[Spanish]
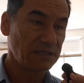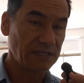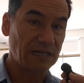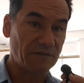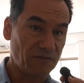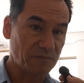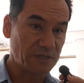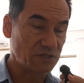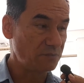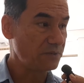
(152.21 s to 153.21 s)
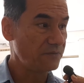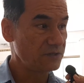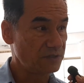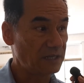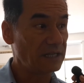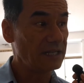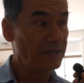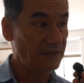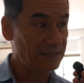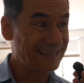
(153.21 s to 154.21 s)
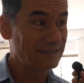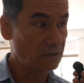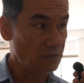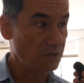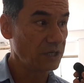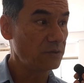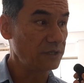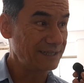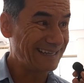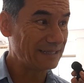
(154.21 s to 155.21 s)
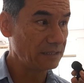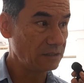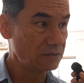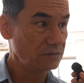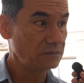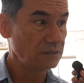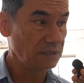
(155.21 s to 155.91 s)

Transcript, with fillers: desde la formación profesional del nivel tecnológico y técnico